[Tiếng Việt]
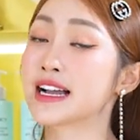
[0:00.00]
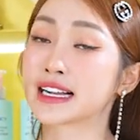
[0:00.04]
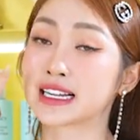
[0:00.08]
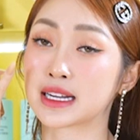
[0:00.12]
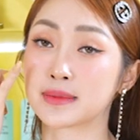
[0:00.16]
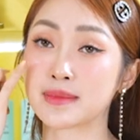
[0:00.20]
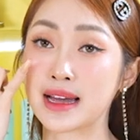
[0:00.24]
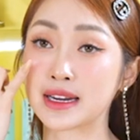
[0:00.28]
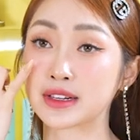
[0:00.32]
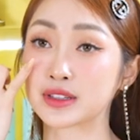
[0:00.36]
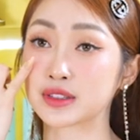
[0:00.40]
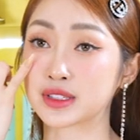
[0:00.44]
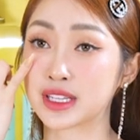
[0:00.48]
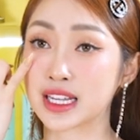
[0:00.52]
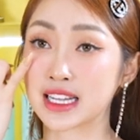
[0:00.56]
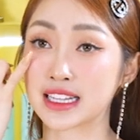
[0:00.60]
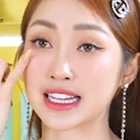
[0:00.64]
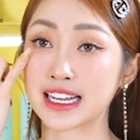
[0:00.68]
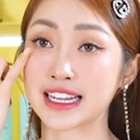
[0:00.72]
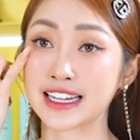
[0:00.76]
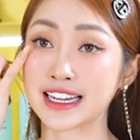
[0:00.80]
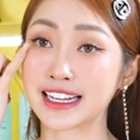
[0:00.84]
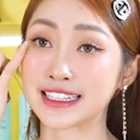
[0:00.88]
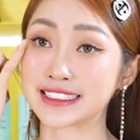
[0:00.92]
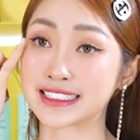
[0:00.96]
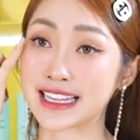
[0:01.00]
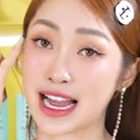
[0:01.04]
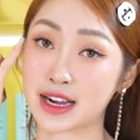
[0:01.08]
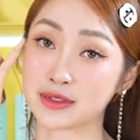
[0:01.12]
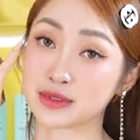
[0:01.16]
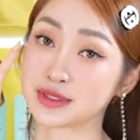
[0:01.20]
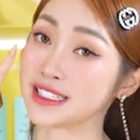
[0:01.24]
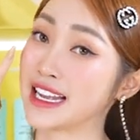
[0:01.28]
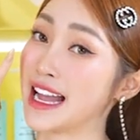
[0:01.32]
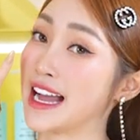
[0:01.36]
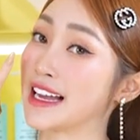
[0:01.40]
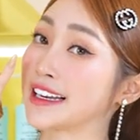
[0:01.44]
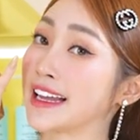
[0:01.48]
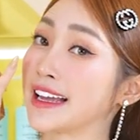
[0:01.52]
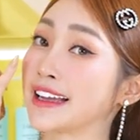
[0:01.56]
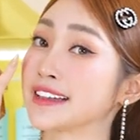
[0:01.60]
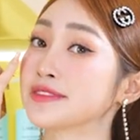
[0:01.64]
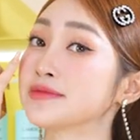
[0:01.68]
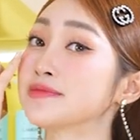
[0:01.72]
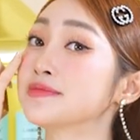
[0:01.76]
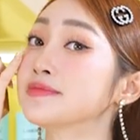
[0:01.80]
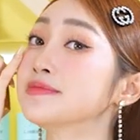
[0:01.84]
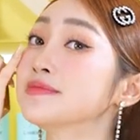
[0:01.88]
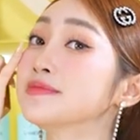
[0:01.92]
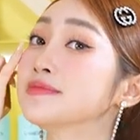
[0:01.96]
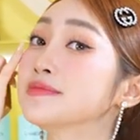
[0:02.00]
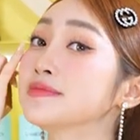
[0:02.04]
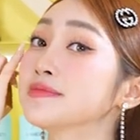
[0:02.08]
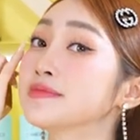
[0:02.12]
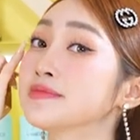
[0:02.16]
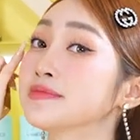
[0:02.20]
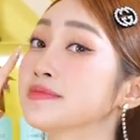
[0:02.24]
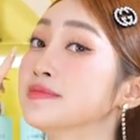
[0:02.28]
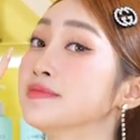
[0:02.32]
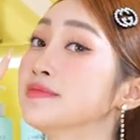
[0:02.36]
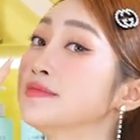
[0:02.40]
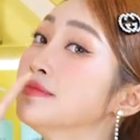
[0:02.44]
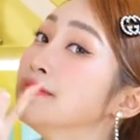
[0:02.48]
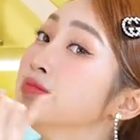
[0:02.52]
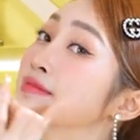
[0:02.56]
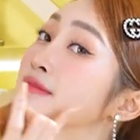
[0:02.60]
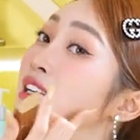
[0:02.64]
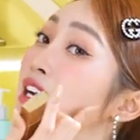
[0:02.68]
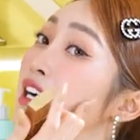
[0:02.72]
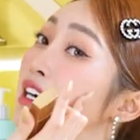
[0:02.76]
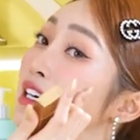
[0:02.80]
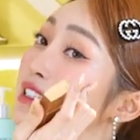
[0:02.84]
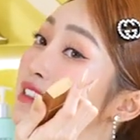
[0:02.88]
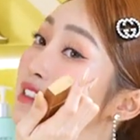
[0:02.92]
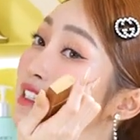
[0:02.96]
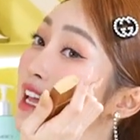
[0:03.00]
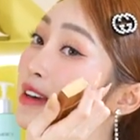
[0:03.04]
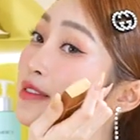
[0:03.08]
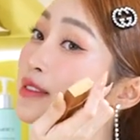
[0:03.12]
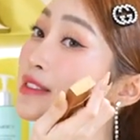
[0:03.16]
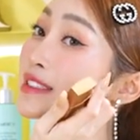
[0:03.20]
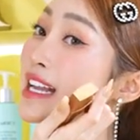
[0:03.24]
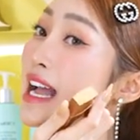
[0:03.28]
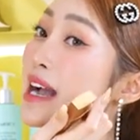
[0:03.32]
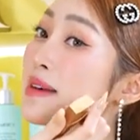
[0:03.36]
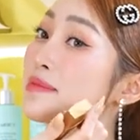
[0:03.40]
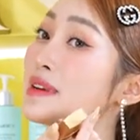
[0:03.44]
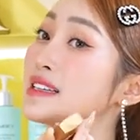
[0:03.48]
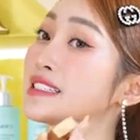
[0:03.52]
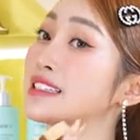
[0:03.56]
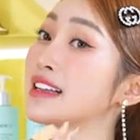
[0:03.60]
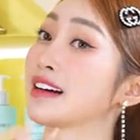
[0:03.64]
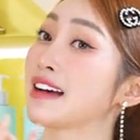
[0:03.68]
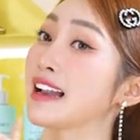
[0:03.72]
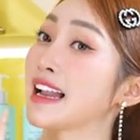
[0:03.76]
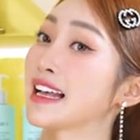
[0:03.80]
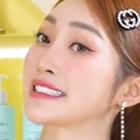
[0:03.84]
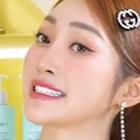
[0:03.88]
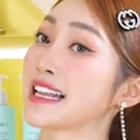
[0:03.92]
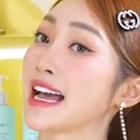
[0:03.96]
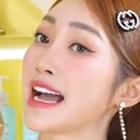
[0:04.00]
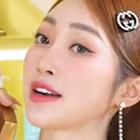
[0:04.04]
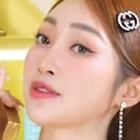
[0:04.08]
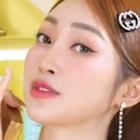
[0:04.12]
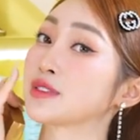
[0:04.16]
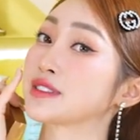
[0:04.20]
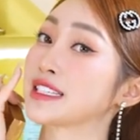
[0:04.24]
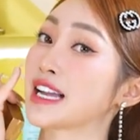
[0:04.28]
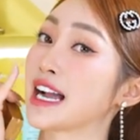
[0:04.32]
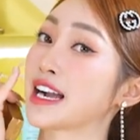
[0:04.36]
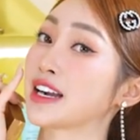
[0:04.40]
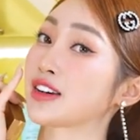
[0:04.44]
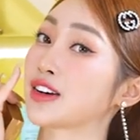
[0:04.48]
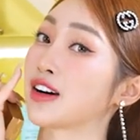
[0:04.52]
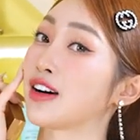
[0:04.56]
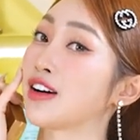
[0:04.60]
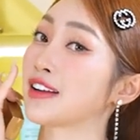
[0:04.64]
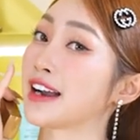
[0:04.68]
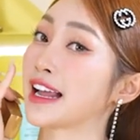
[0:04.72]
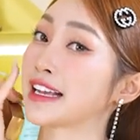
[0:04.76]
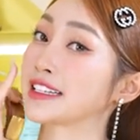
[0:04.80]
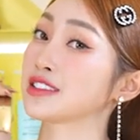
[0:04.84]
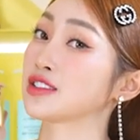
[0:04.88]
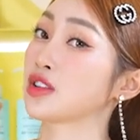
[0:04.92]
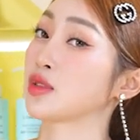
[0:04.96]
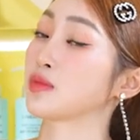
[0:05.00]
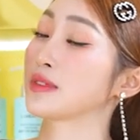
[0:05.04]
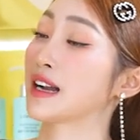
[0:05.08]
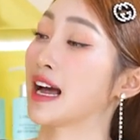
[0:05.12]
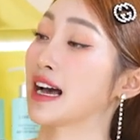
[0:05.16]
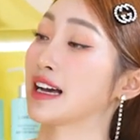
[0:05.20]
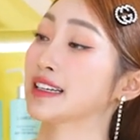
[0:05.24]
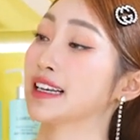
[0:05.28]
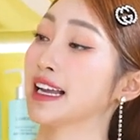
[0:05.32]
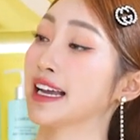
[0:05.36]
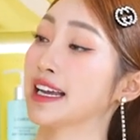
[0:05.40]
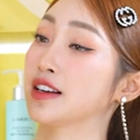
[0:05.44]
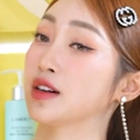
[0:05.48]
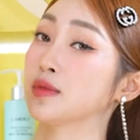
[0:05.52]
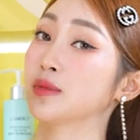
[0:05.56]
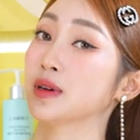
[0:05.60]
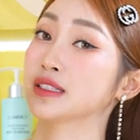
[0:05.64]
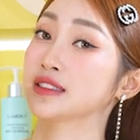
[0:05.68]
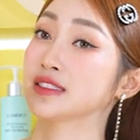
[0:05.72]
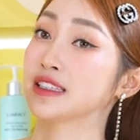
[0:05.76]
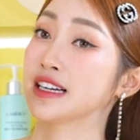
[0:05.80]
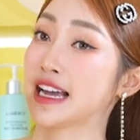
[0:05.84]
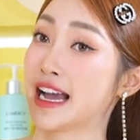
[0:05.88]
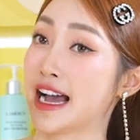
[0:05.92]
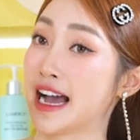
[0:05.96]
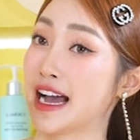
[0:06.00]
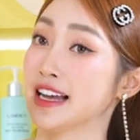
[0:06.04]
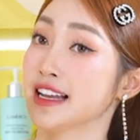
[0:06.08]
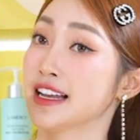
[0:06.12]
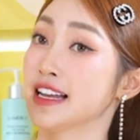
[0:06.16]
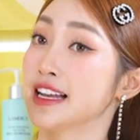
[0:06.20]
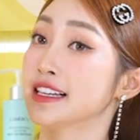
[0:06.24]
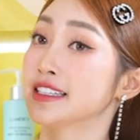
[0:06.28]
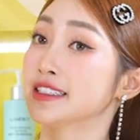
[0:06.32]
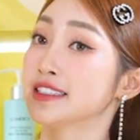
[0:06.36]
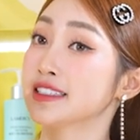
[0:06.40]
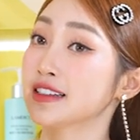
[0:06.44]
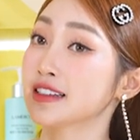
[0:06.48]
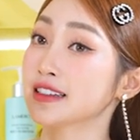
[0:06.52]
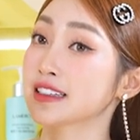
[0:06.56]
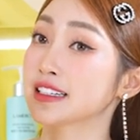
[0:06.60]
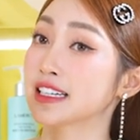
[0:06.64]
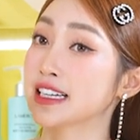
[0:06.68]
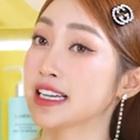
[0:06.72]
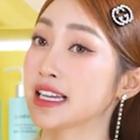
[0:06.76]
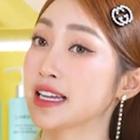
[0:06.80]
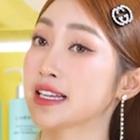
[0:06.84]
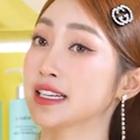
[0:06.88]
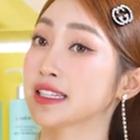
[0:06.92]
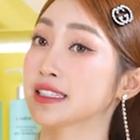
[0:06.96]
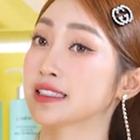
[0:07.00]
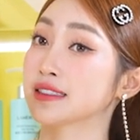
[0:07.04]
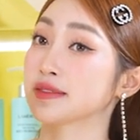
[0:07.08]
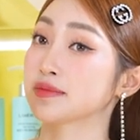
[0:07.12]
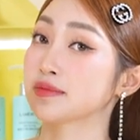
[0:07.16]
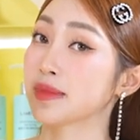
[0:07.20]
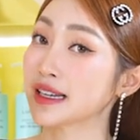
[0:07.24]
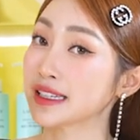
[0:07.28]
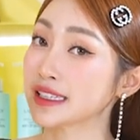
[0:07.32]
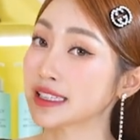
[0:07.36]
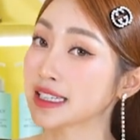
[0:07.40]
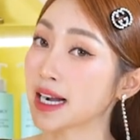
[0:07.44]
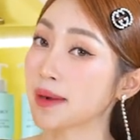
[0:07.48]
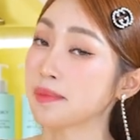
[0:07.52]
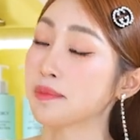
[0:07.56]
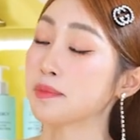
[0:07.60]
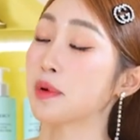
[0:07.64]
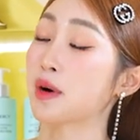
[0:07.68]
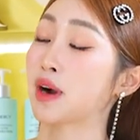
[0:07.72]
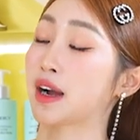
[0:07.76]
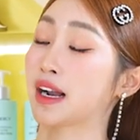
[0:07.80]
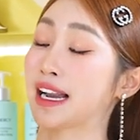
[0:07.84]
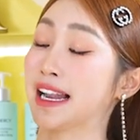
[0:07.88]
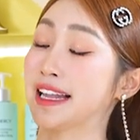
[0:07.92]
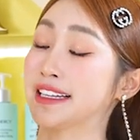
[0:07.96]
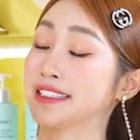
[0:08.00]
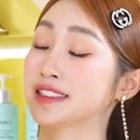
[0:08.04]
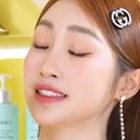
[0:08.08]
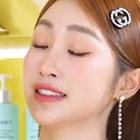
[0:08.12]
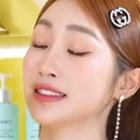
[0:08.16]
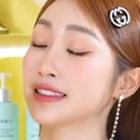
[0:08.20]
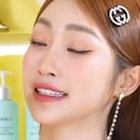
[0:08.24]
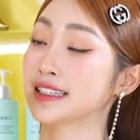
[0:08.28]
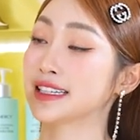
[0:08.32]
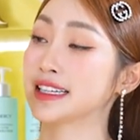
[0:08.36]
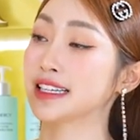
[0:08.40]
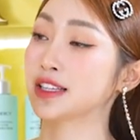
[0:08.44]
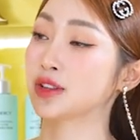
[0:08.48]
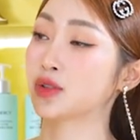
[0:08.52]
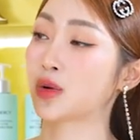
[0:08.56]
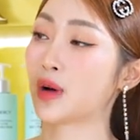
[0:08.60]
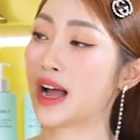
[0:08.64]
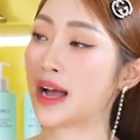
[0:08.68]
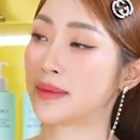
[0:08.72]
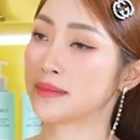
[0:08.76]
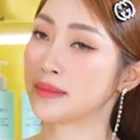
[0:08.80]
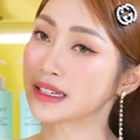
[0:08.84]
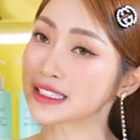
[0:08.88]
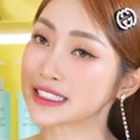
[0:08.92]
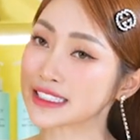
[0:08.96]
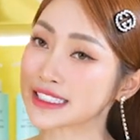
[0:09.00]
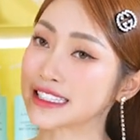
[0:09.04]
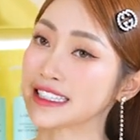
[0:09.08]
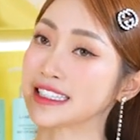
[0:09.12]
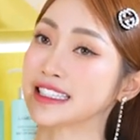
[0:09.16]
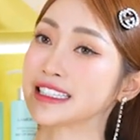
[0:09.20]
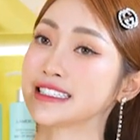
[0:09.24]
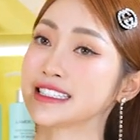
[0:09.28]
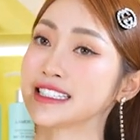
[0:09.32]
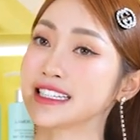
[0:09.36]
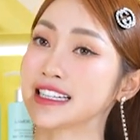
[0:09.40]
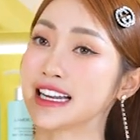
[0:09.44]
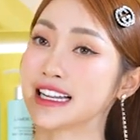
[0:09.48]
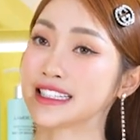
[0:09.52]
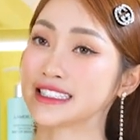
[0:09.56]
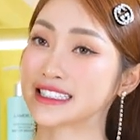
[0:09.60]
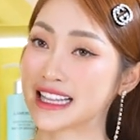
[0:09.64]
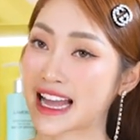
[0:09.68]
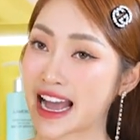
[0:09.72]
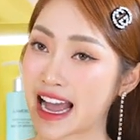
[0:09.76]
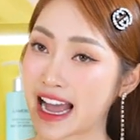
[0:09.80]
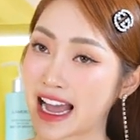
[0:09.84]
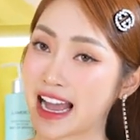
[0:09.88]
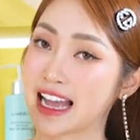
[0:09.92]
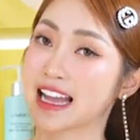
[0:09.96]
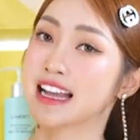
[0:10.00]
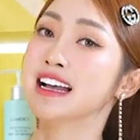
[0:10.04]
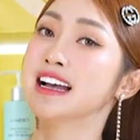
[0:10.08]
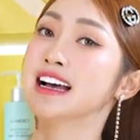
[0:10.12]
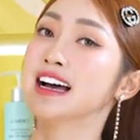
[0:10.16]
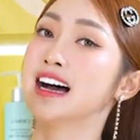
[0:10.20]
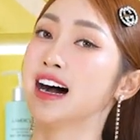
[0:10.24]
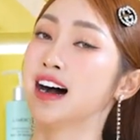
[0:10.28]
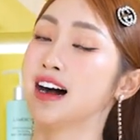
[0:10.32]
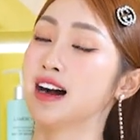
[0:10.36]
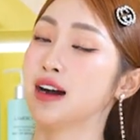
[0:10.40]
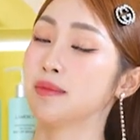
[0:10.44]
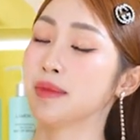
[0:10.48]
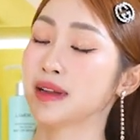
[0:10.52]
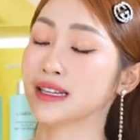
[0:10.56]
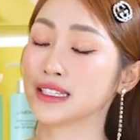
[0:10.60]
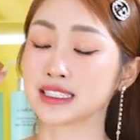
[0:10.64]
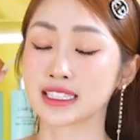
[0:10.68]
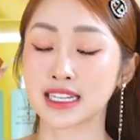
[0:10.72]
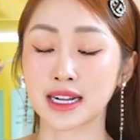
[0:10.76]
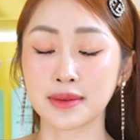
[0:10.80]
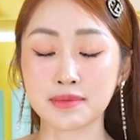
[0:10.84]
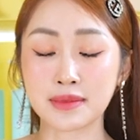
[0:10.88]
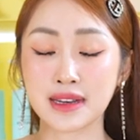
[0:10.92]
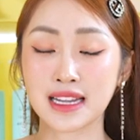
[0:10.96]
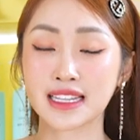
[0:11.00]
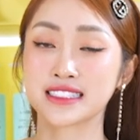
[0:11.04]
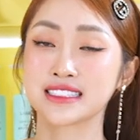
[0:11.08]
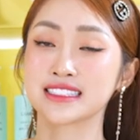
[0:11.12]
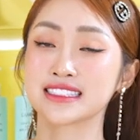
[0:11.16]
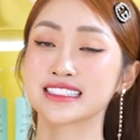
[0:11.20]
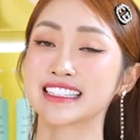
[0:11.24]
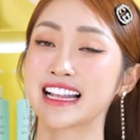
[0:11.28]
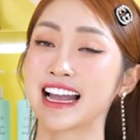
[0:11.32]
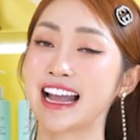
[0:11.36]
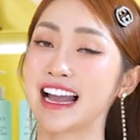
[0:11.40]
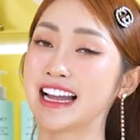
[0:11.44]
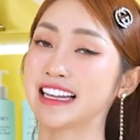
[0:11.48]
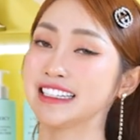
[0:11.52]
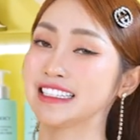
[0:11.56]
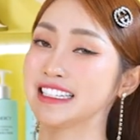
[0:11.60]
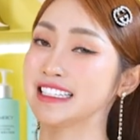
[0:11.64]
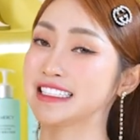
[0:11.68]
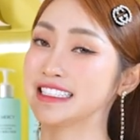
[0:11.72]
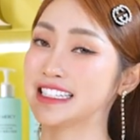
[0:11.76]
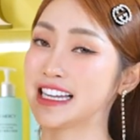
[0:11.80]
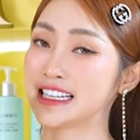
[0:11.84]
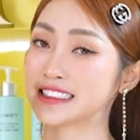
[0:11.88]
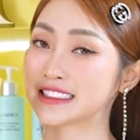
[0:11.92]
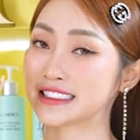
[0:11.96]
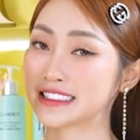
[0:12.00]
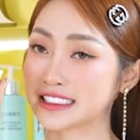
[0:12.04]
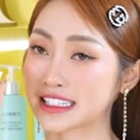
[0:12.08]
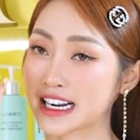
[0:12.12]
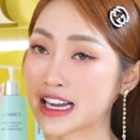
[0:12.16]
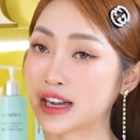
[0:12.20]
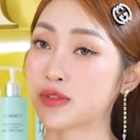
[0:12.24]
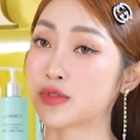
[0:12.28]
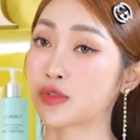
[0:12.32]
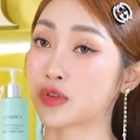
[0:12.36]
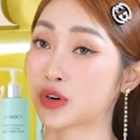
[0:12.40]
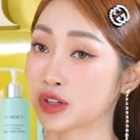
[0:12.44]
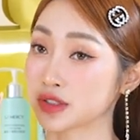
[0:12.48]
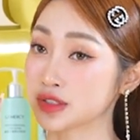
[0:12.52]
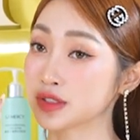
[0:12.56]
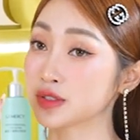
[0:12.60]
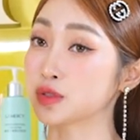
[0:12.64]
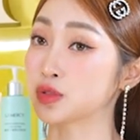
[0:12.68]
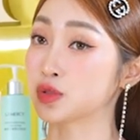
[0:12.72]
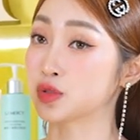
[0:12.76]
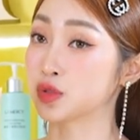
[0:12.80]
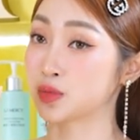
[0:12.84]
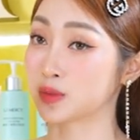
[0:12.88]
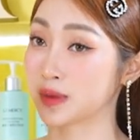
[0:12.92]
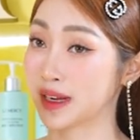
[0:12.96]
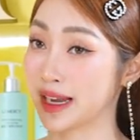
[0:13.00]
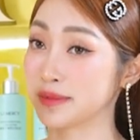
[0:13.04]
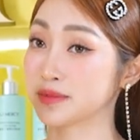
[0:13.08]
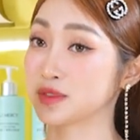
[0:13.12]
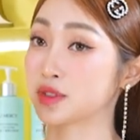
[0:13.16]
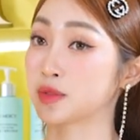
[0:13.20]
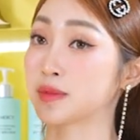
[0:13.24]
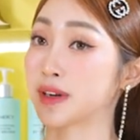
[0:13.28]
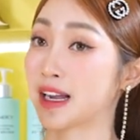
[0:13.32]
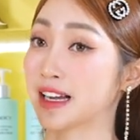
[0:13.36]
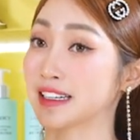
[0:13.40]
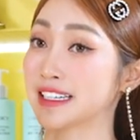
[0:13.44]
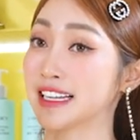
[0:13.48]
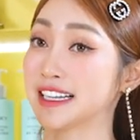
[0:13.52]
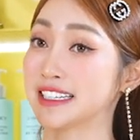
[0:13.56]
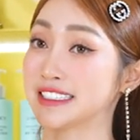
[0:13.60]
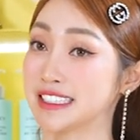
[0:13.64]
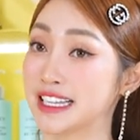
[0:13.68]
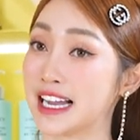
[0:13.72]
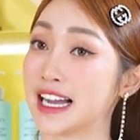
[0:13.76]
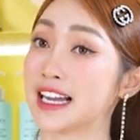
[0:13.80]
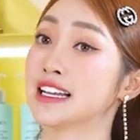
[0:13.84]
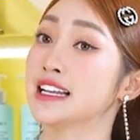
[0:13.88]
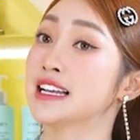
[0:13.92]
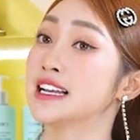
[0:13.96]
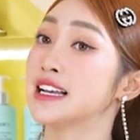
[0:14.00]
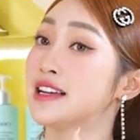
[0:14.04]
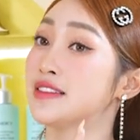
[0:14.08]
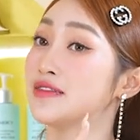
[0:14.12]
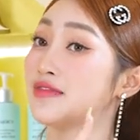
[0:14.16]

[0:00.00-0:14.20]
Các bạn có thể thấy là da của Trang này, Ừ, da của Trang bây giờ là da của Trang có đánh chống nắng này đó mọi người ạ. à. Trước khi make up hoặc là trước khi thoa bất kỳ cái gì lên da, uh, make up lên da thì Trang đều có sử dụng kem chống nắng này nha.